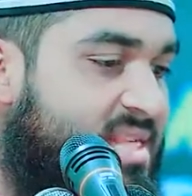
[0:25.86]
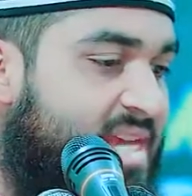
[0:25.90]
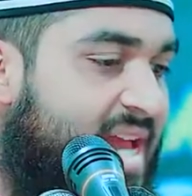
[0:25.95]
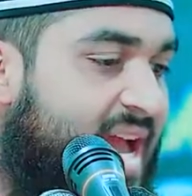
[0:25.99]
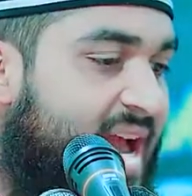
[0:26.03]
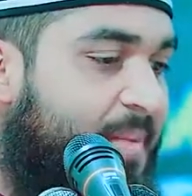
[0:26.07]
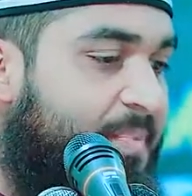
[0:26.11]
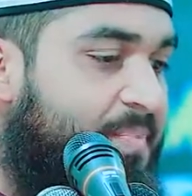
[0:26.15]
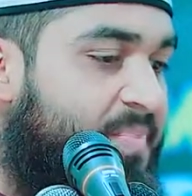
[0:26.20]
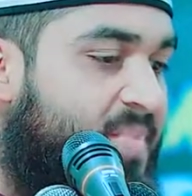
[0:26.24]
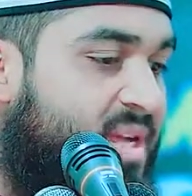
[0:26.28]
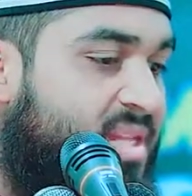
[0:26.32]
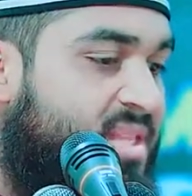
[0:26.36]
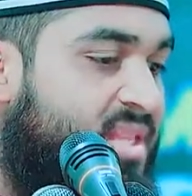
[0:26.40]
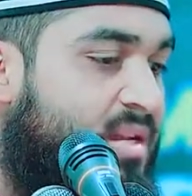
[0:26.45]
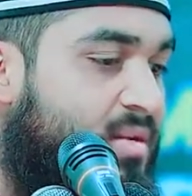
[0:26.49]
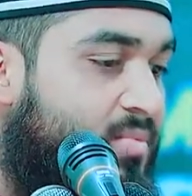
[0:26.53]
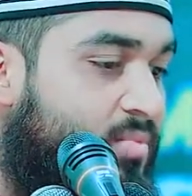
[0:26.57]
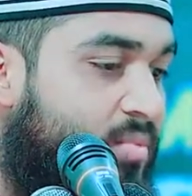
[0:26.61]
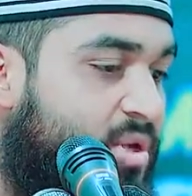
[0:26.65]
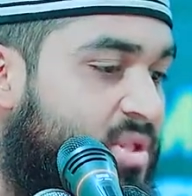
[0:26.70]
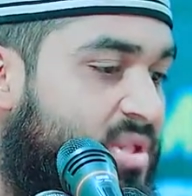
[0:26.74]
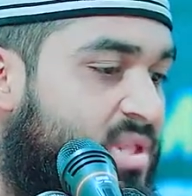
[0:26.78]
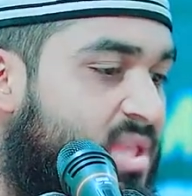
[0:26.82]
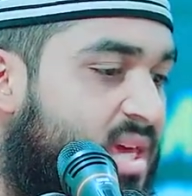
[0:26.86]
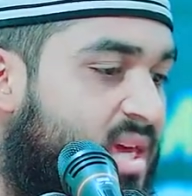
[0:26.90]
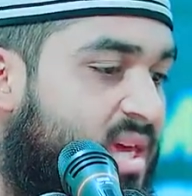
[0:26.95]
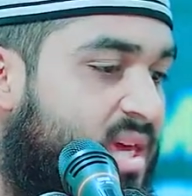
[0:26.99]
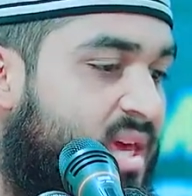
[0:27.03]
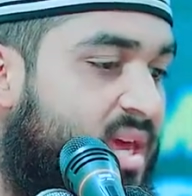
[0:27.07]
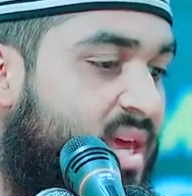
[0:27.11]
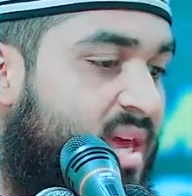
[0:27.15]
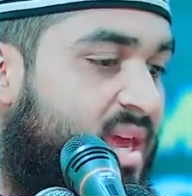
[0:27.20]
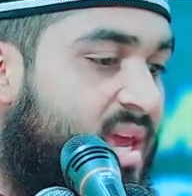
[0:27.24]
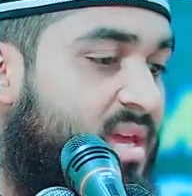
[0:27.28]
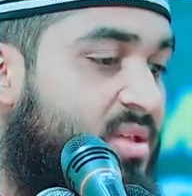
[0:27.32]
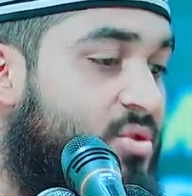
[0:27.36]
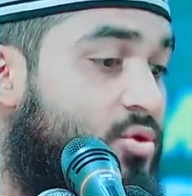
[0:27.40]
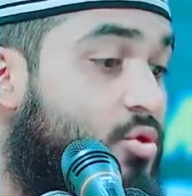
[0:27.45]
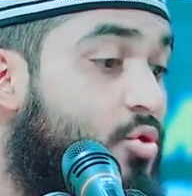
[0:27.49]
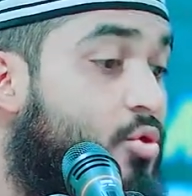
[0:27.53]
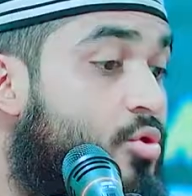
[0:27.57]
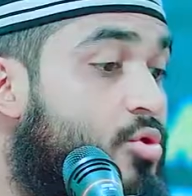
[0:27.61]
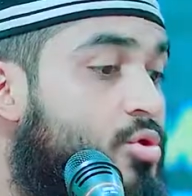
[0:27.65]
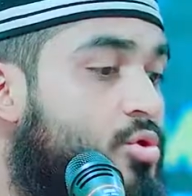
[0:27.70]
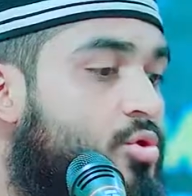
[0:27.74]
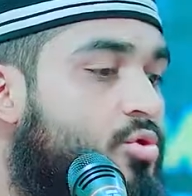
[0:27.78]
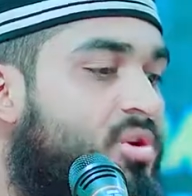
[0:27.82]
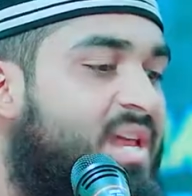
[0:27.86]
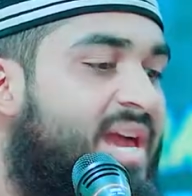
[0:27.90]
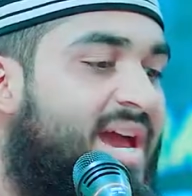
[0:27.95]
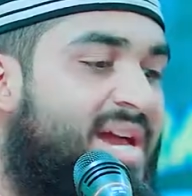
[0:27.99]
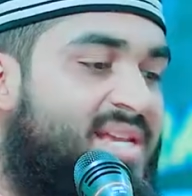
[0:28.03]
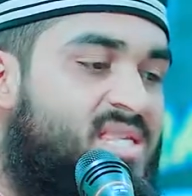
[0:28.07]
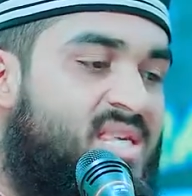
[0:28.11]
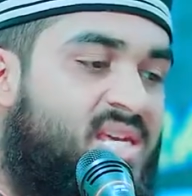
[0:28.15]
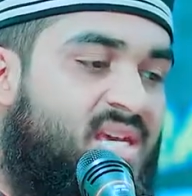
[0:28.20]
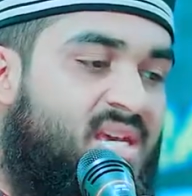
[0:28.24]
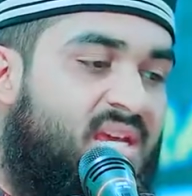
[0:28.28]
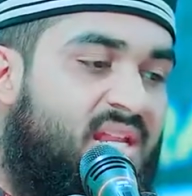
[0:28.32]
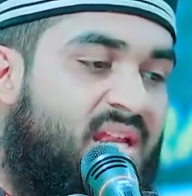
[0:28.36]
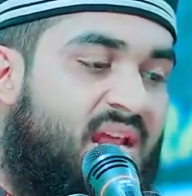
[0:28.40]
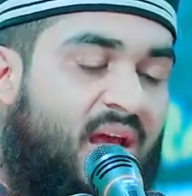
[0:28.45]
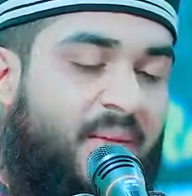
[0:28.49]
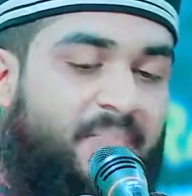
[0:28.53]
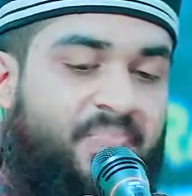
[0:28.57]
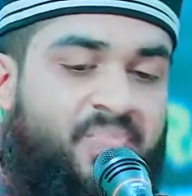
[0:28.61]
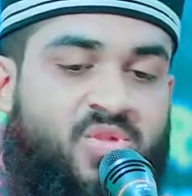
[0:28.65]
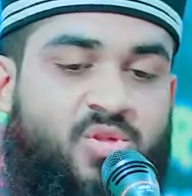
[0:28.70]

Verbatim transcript: যে আপনাদের মধ্যে এই দোষগুলি আছে কিনা